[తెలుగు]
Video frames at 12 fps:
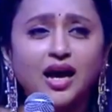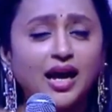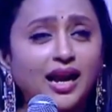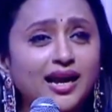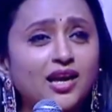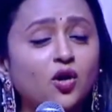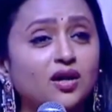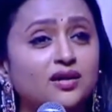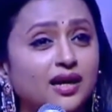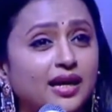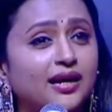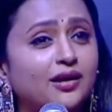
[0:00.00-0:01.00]
అలాగే ఒక
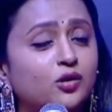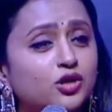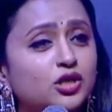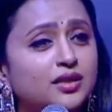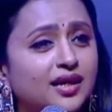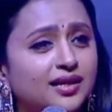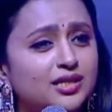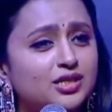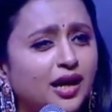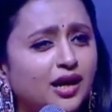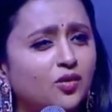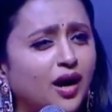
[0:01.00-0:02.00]
ట్రైలర్ వచ్చిందంటే
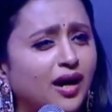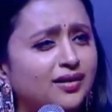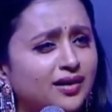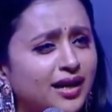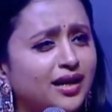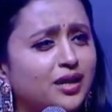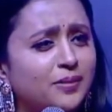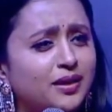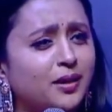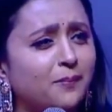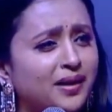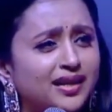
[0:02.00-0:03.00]
చాలు ఆ ట్రైలర్
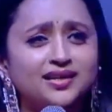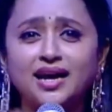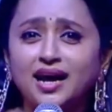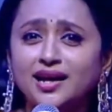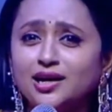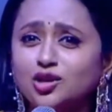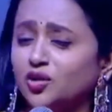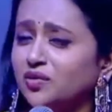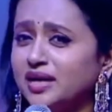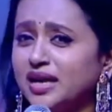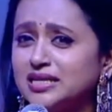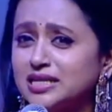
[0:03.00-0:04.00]
మీద మీ టాలెంట్తో
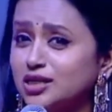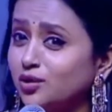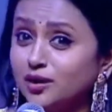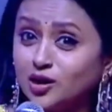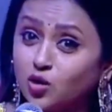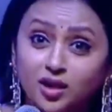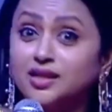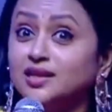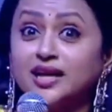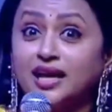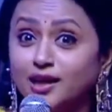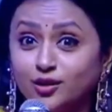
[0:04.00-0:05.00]
క్రియేట్ చేసేటువంటి కొత్త
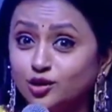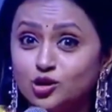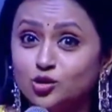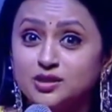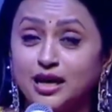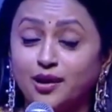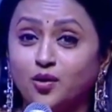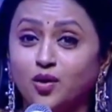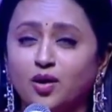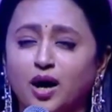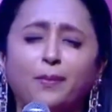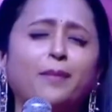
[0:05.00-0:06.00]
ట్రైలర్ ఉంది చూశారు
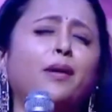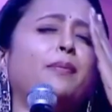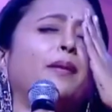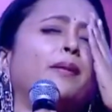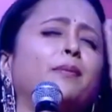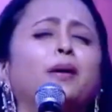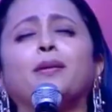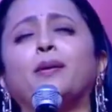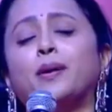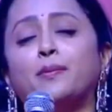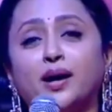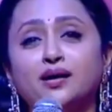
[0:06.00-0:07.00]

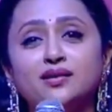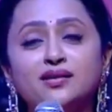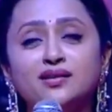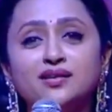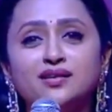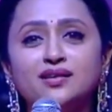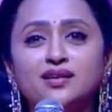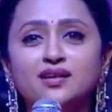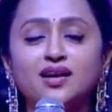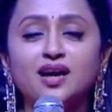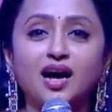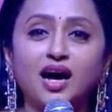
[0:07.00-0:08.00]
అబ్బాబాబాబాబాబాబా
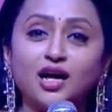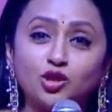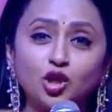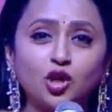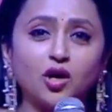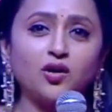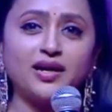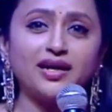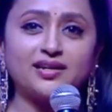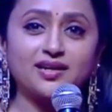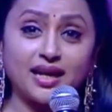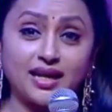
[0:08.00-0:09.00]
అందులోనూ ఈ
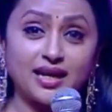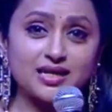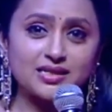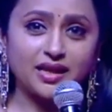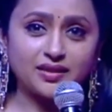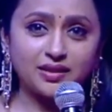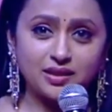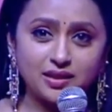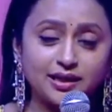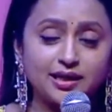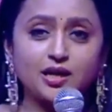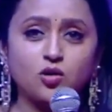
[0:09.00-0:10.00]
ట్రైలర్స్
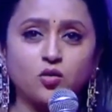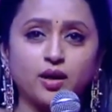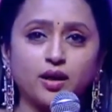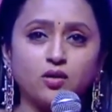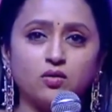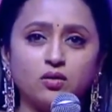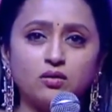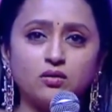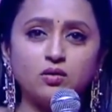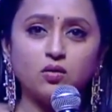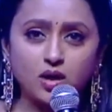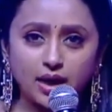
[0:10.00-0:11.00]
అన్నిటికీ కూడాను
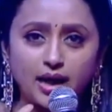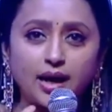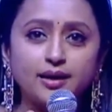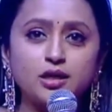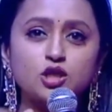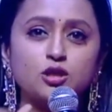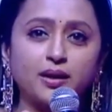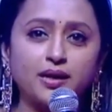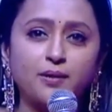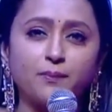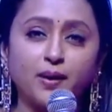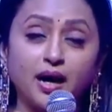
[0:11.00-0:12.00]
ఒక ఆర్టిస్ట్
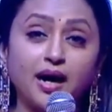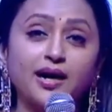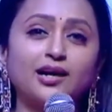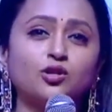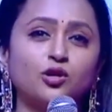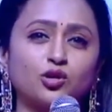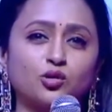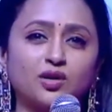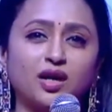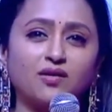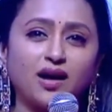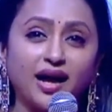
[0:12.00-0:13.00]
మనకి బాగా దొరుకుతూ
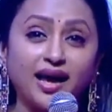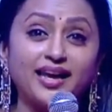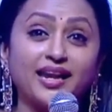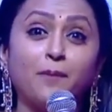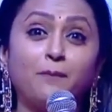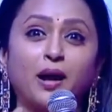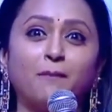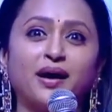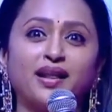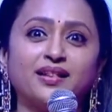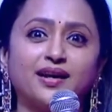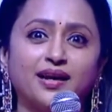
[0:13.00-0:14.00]
ఉంటారు ఆయనే
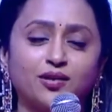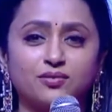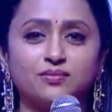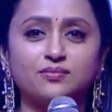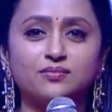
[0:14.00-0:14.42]
బ్రహ్మానందం గారు